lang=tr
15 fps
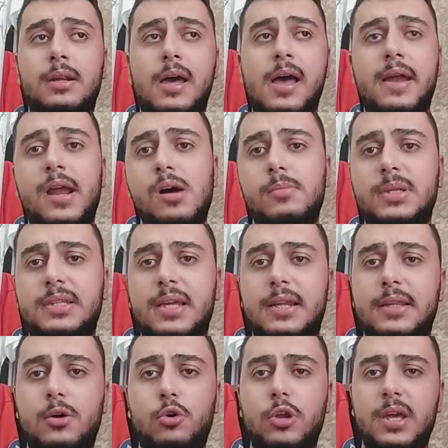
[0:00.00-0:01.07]
Ryan Abit
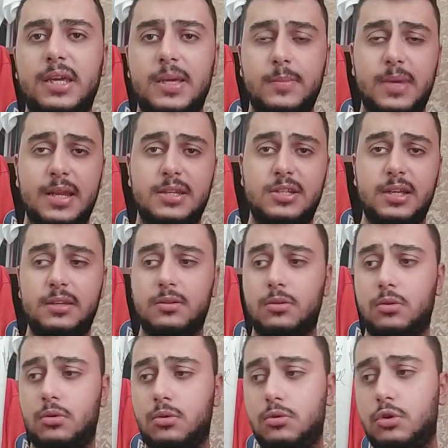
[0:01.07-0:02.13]
yerine oraya kim gelecek?
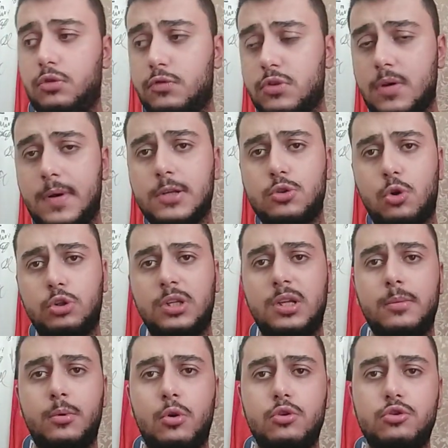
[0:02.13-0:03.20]
Lütfü Savaş orada
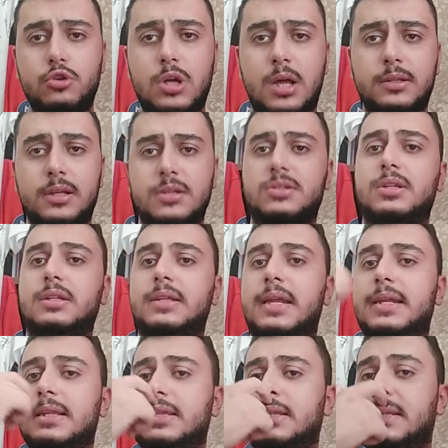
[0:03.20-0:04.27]
da bir oyuncuyla anlaştık
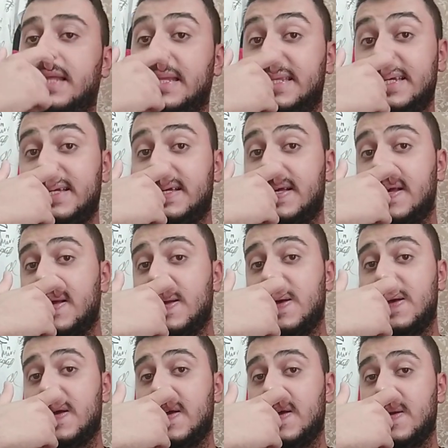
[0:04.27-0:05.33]
denil, dedi.
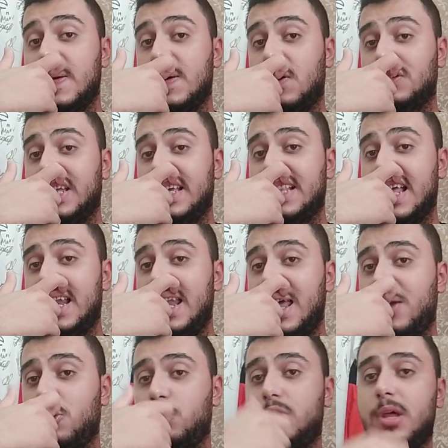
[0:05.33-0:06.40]
Ee, o da
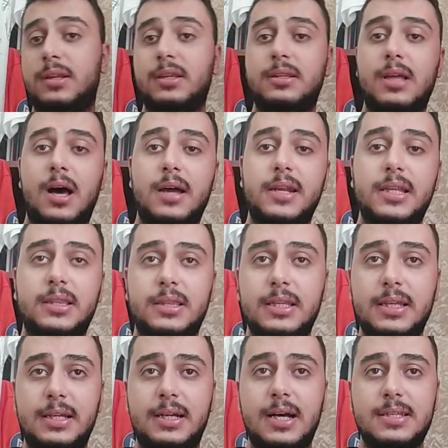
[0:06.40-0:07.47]
ilerleyen günlerde daha
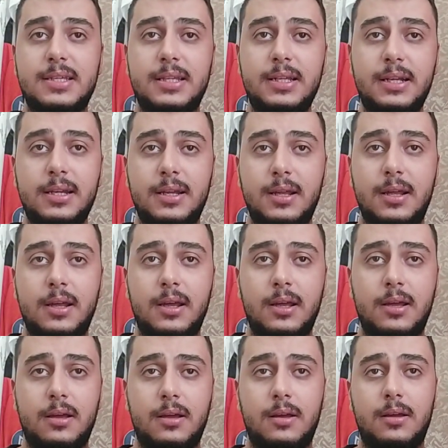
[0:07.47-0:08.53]
netlik kazanır.
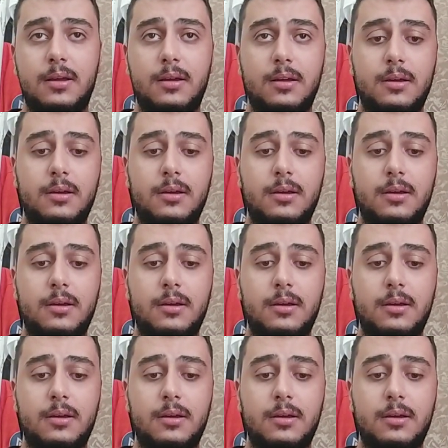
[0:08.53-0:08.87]
Ee,